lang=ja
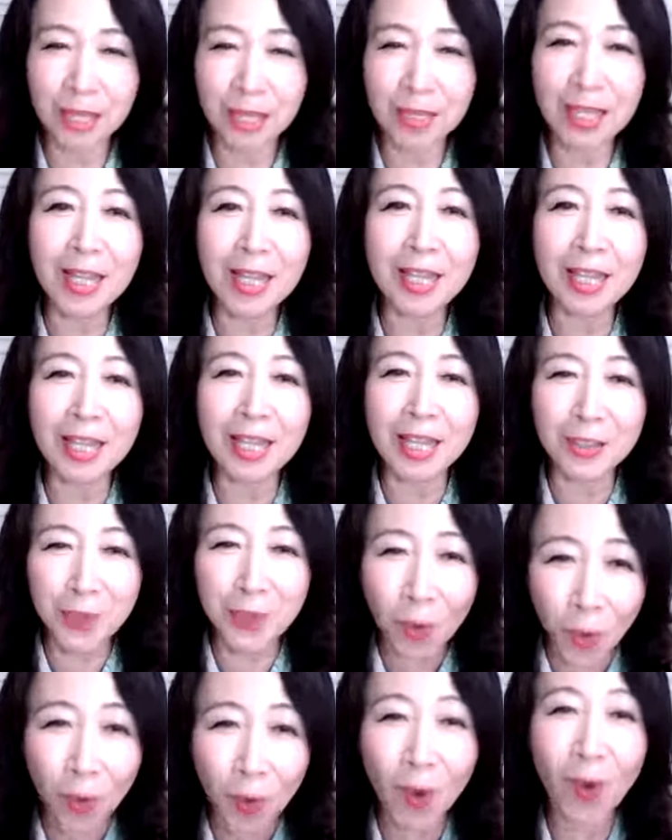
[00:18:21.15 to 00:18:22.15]
だけれ
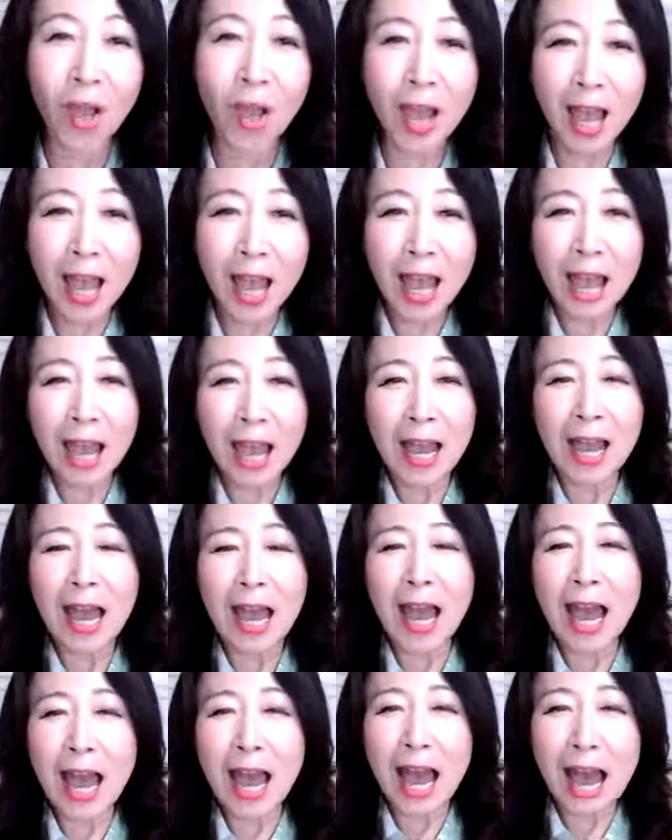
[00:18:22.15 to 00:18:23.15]
ど、
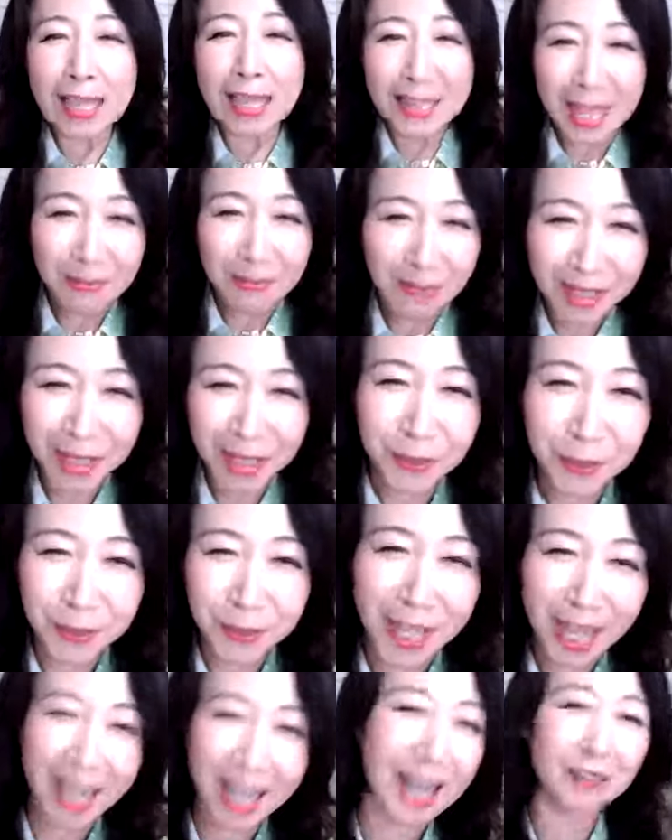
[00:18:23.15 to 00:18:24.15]
頭に
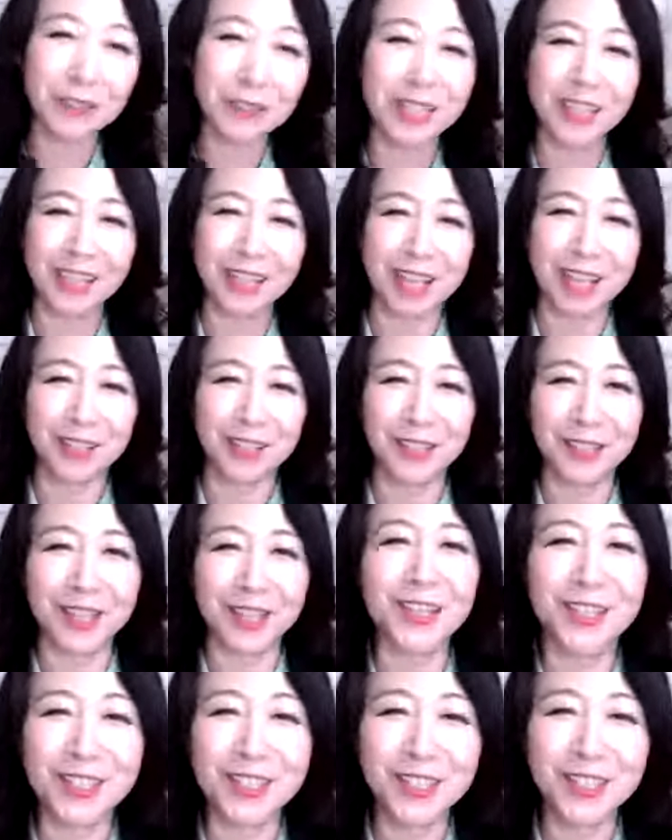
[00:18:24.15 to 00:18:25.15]
フケが浮いてい
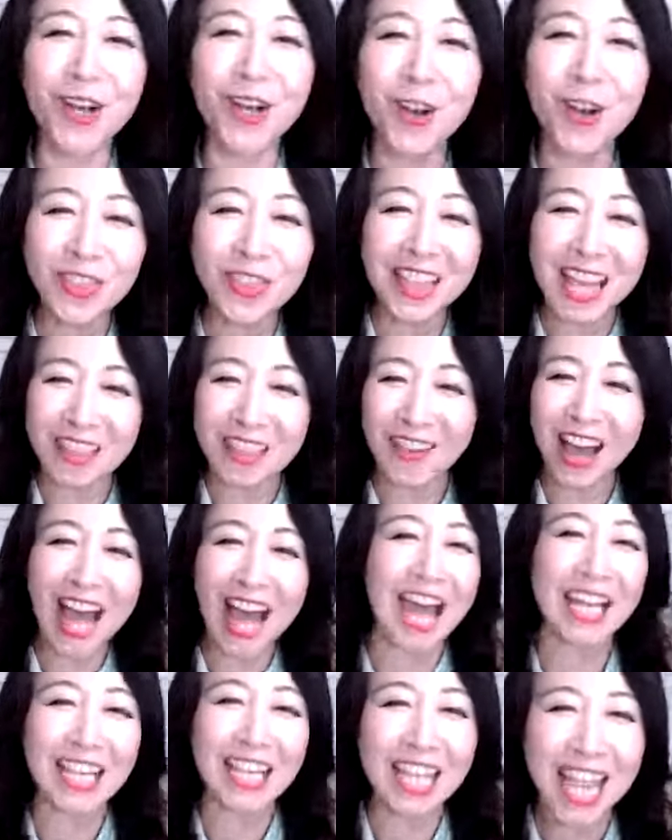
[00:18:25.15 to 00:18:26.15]
る。そんなの
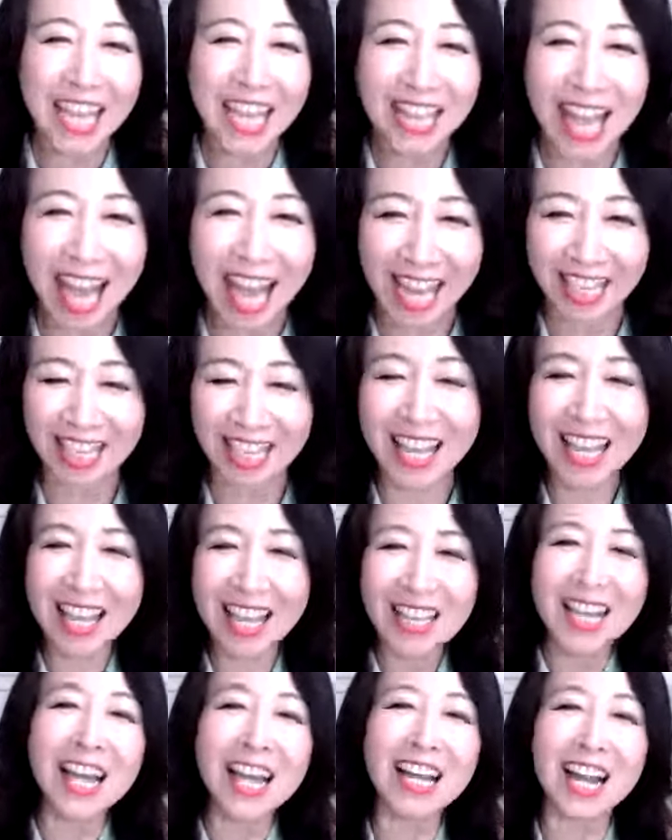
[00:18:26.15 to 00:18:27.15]
ありえない。
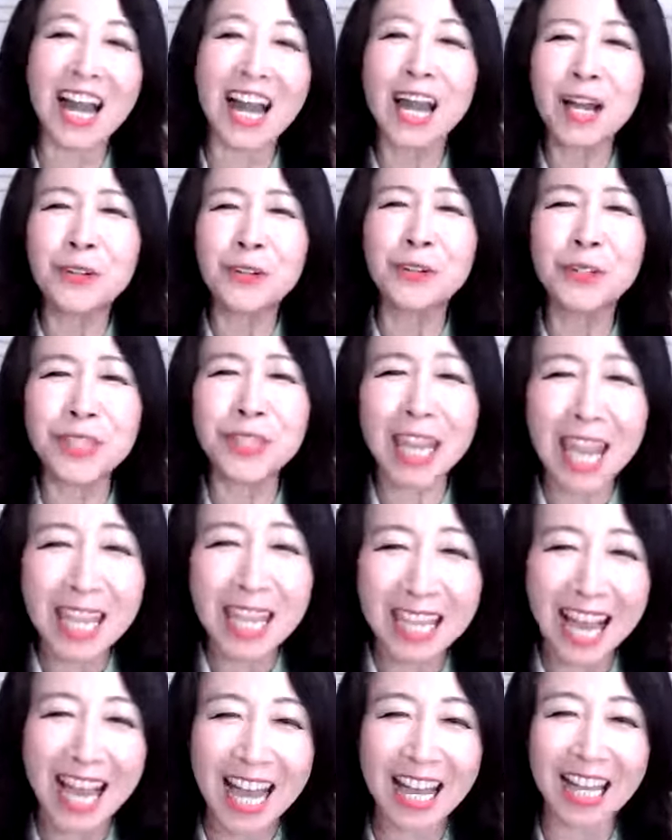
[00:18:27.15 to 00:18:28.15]
なんか、老け
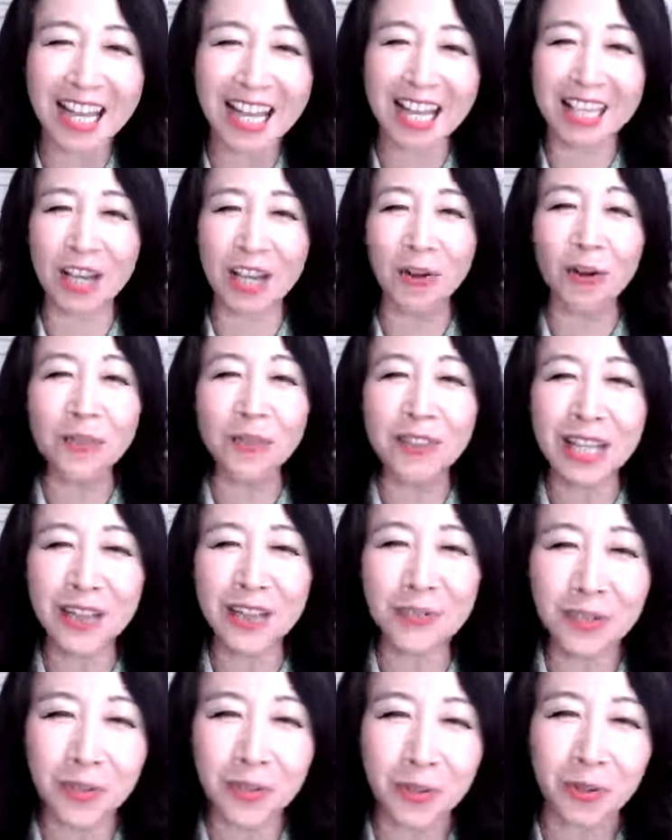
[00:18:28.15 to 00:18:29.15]
なんかで女
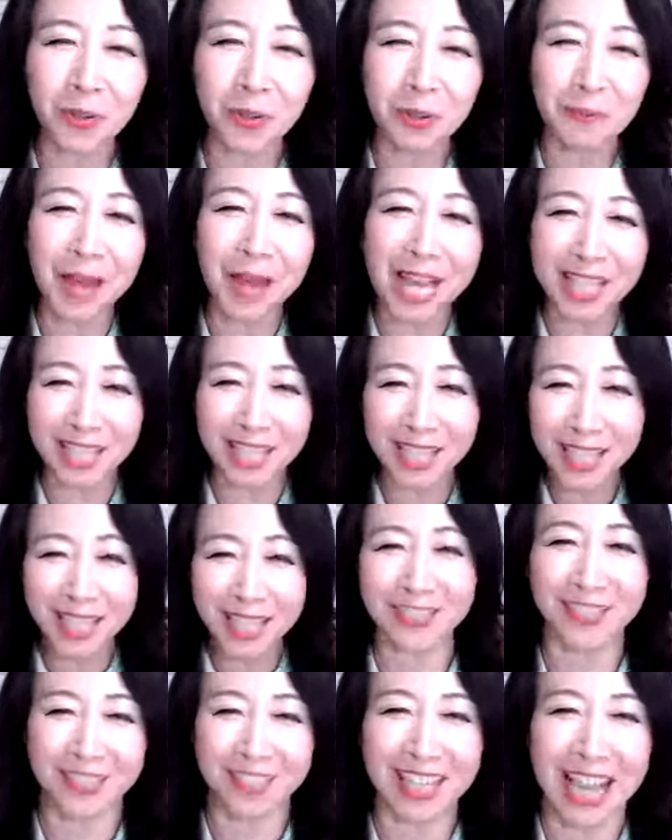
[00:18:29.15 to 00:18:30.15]
の子の前に出て
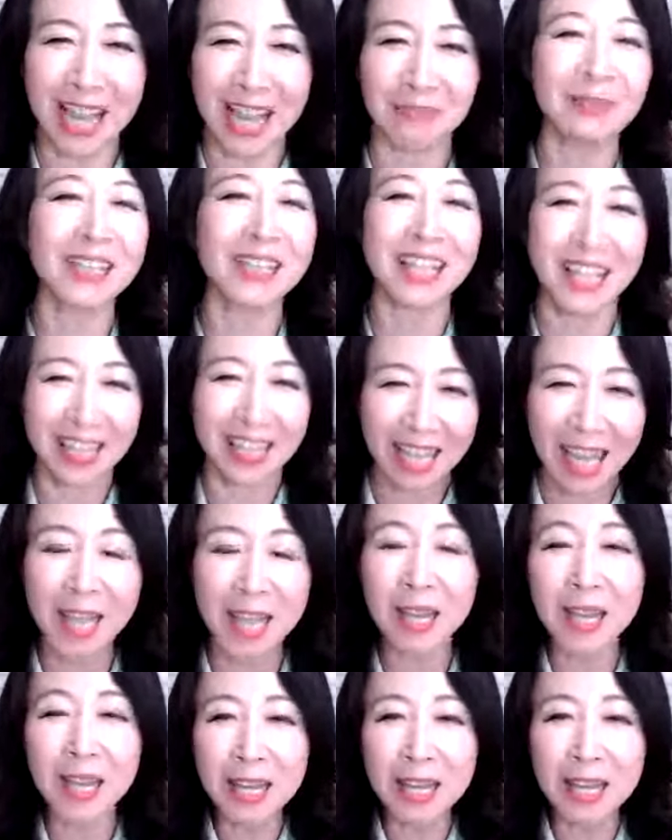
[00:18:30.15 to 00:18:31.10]
くるなみたいな。